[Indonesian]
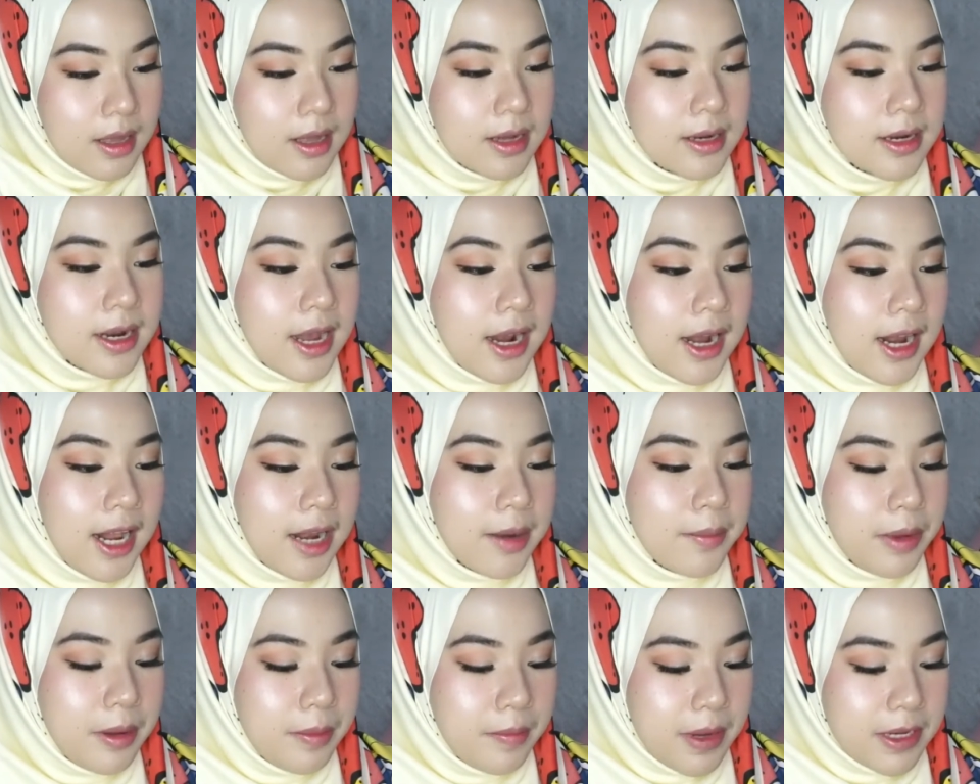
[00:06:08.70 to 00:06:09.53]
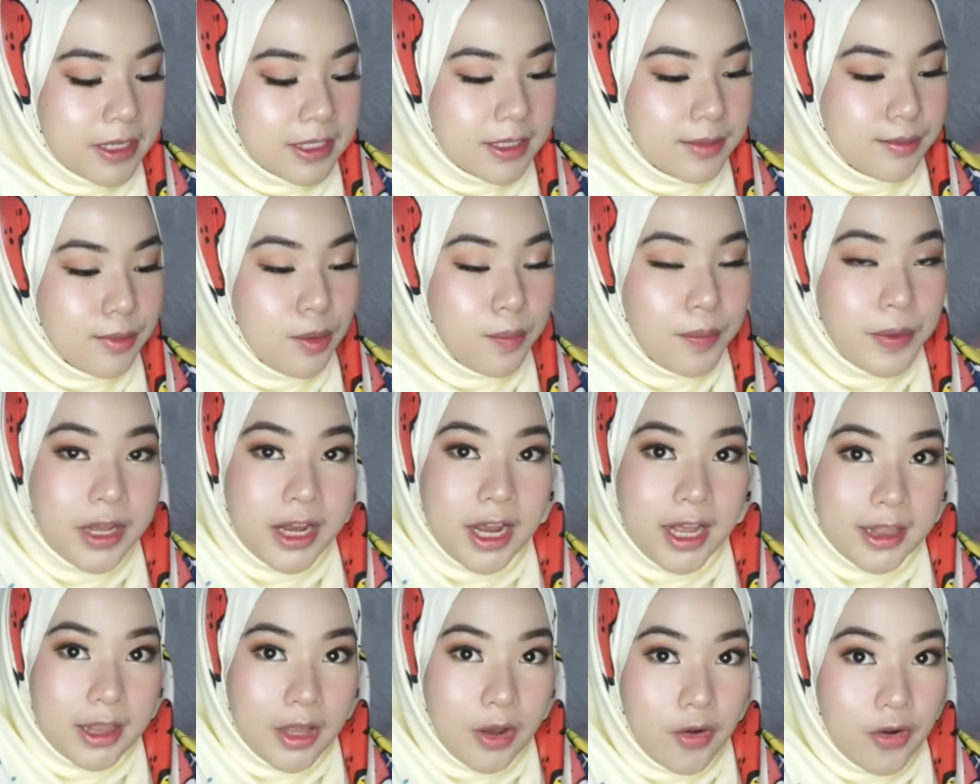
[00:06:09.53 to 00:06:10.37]
Nah kalian bebas nih mau pilih
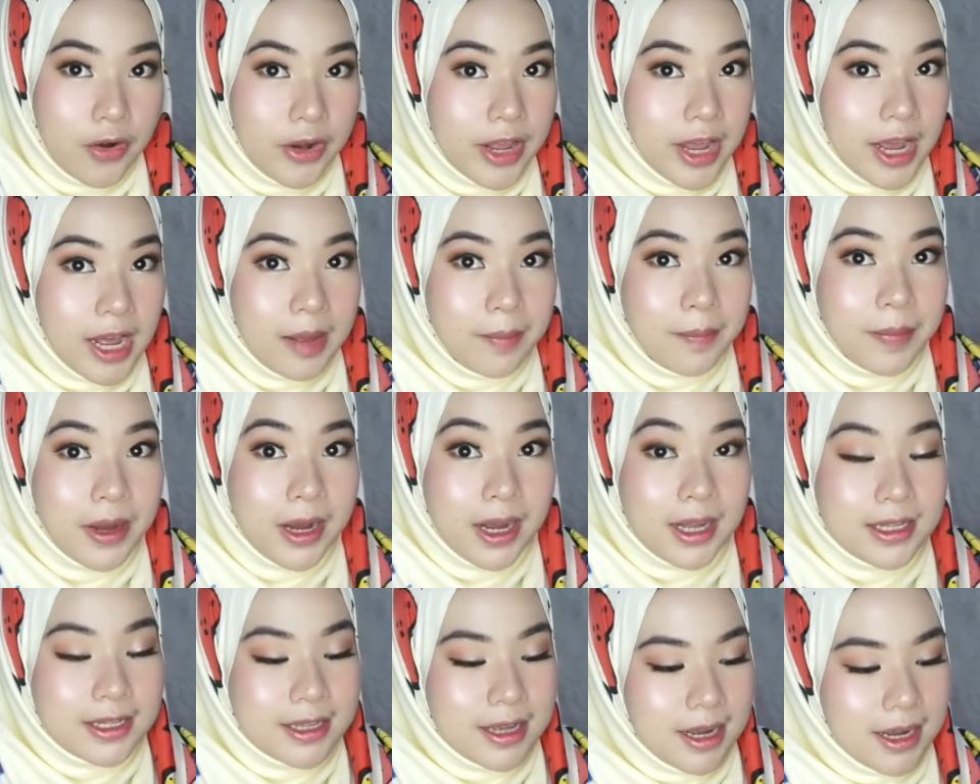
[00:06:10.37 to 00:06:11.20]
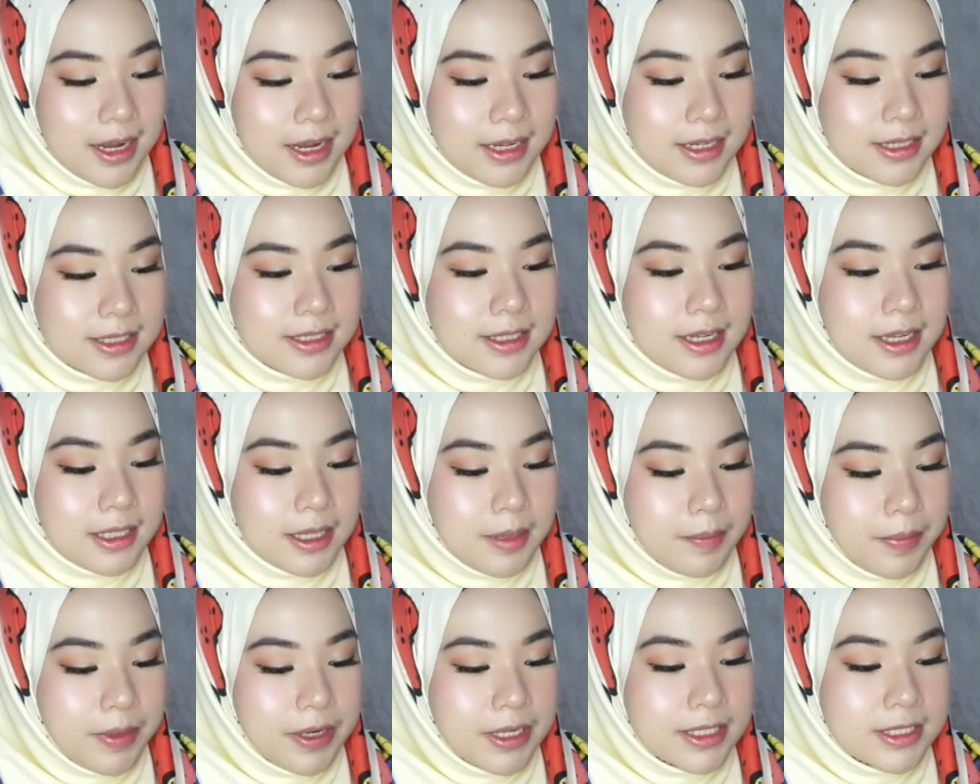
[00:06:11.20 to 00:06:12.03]
kategori yang apa kan guys. Nah
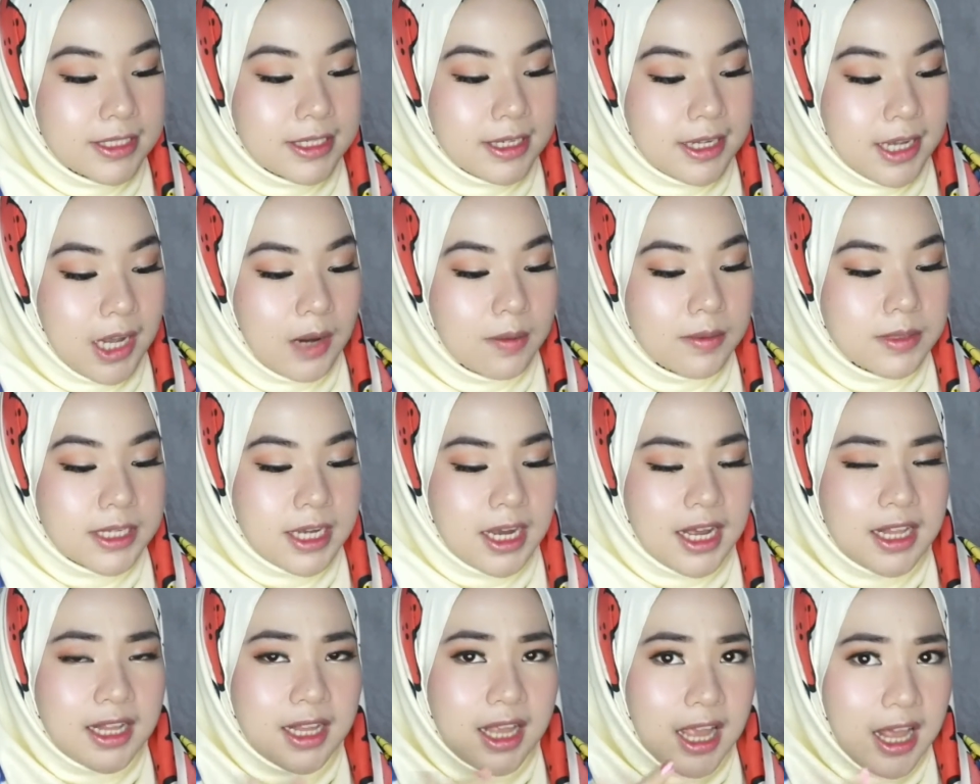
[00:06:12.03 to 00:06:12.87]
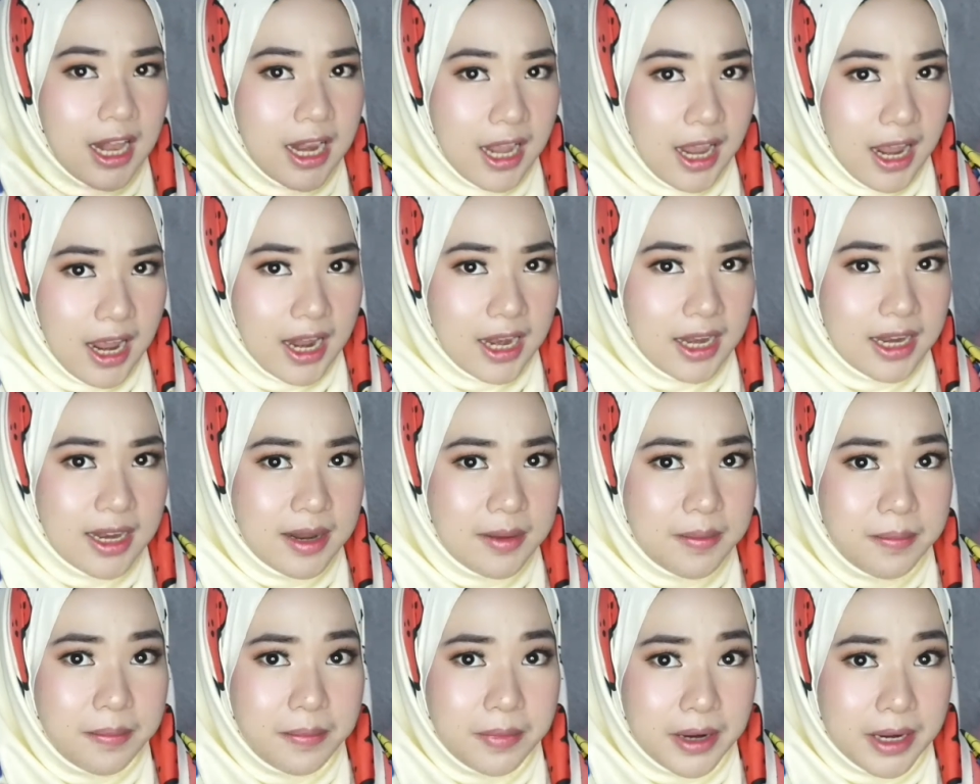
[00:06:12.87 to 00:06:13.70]
tapi di sini kalau misalkan kalian
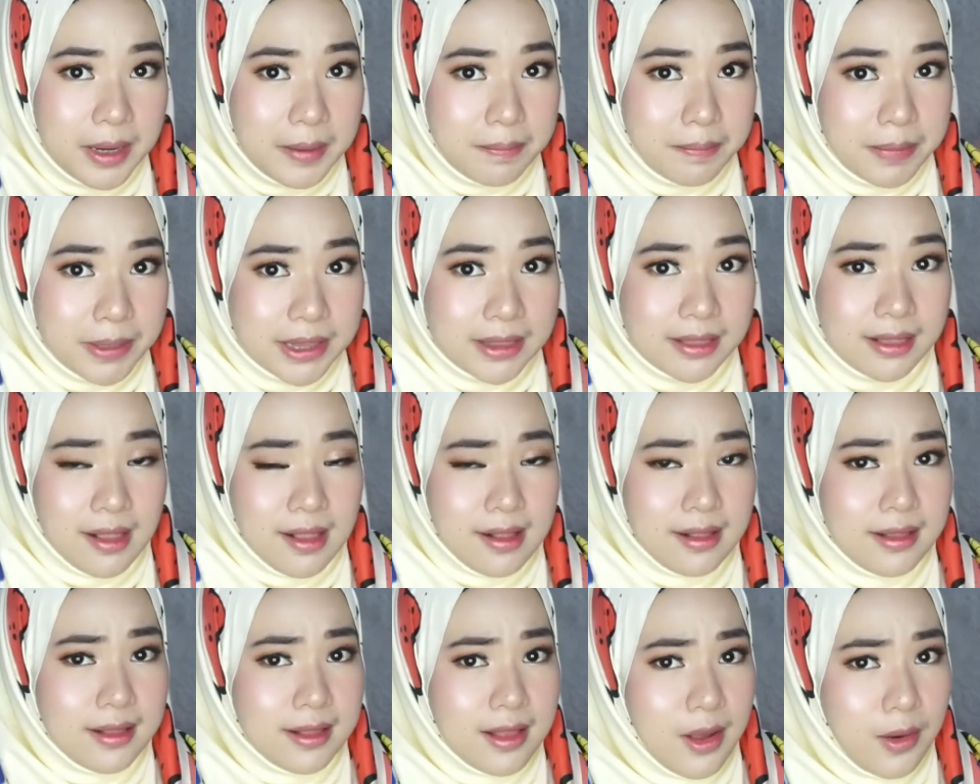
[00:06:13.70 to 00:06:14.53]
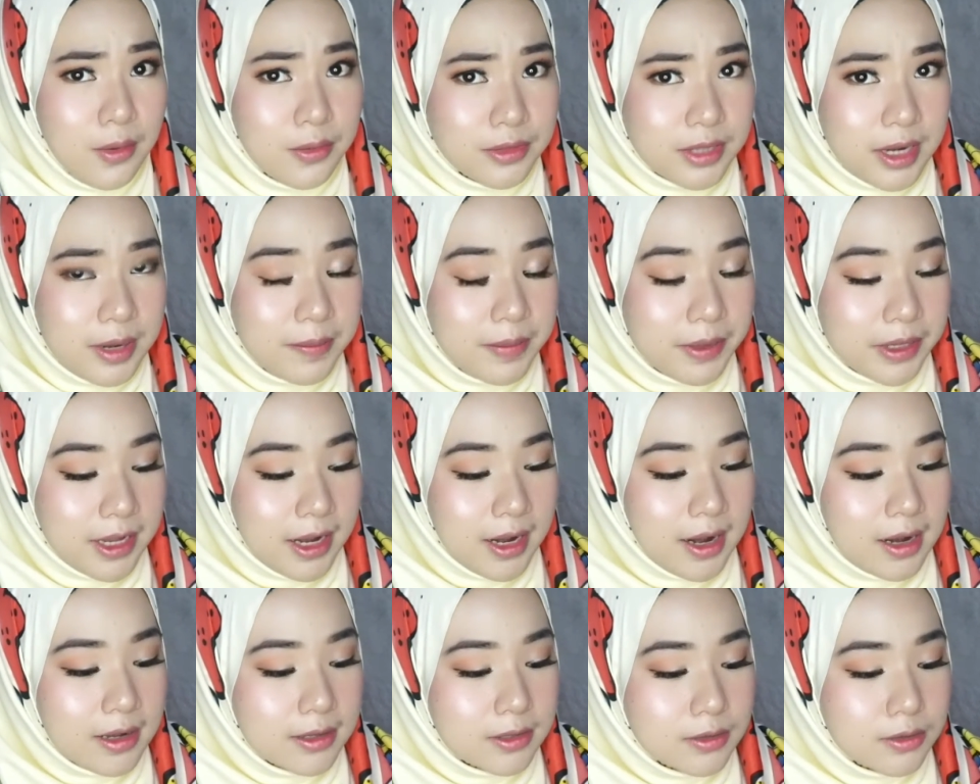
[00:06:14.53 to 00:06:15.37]
nih ribet kan, takut ribet,
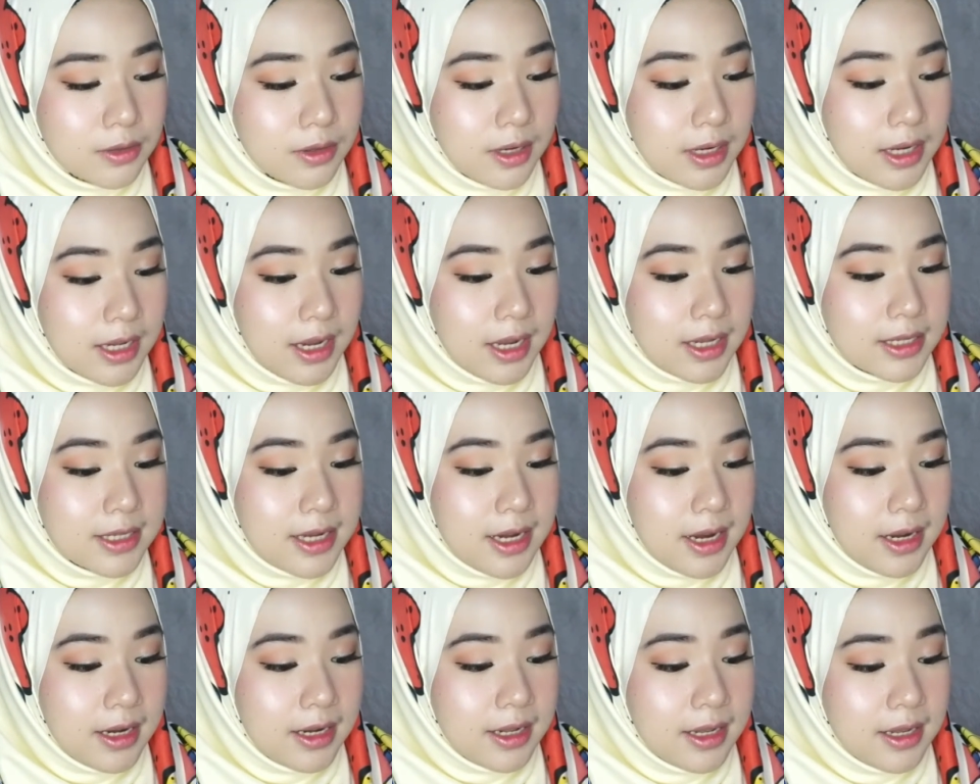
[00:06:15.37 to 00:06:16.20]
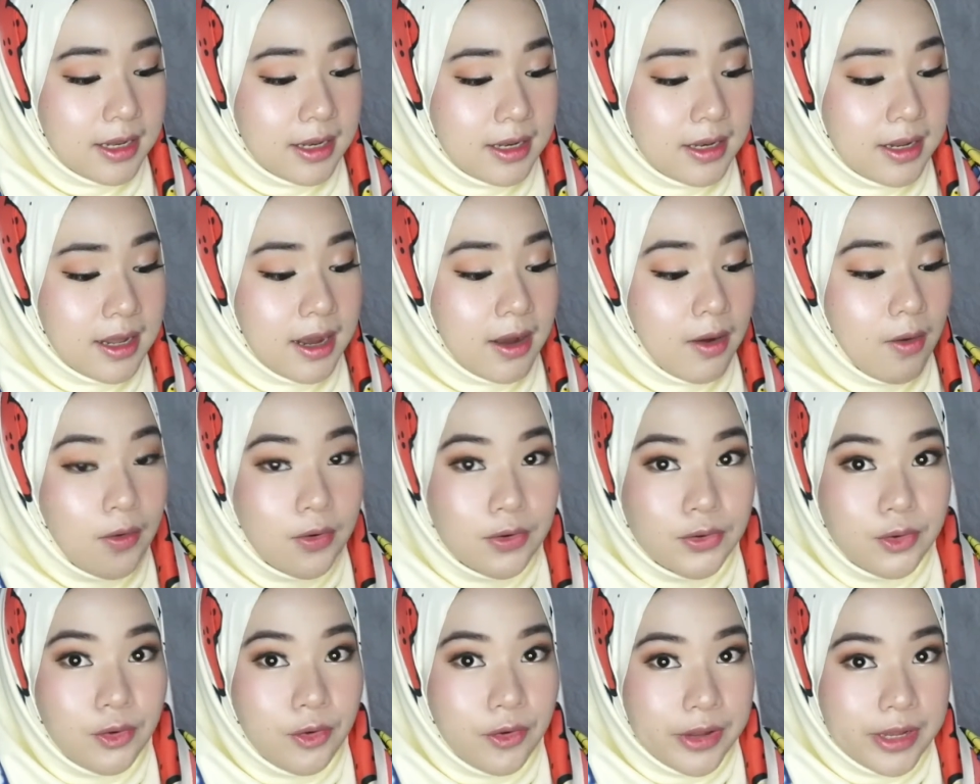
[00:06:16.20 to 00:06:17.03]
kalian langsung klik aja yang yang
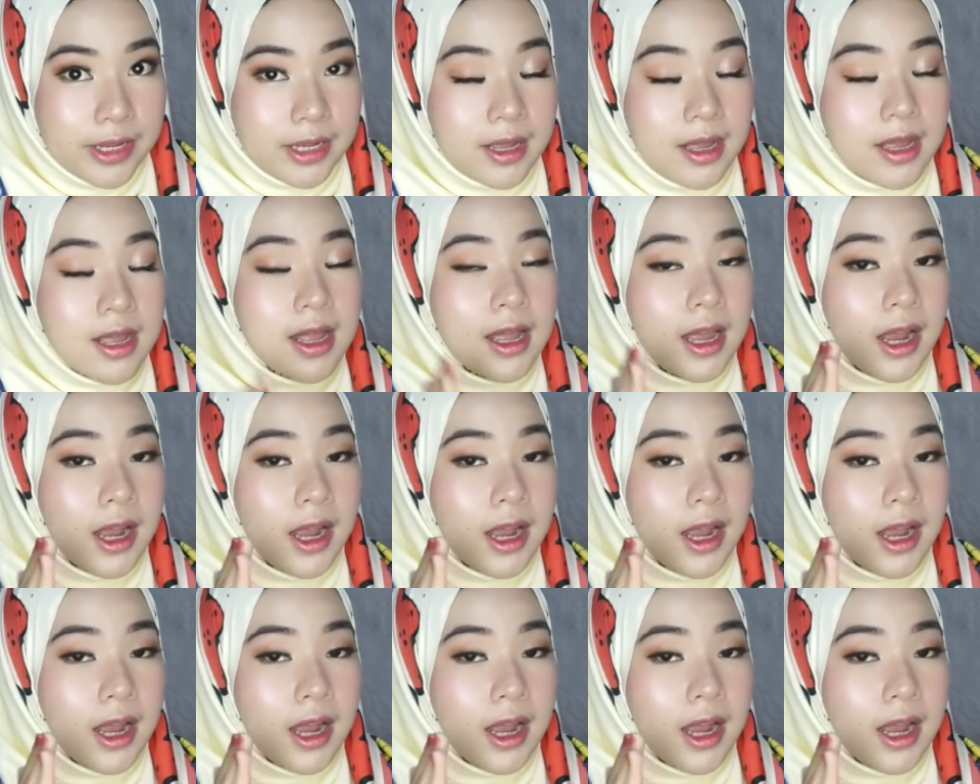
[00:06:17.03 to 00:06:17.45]
ongoing.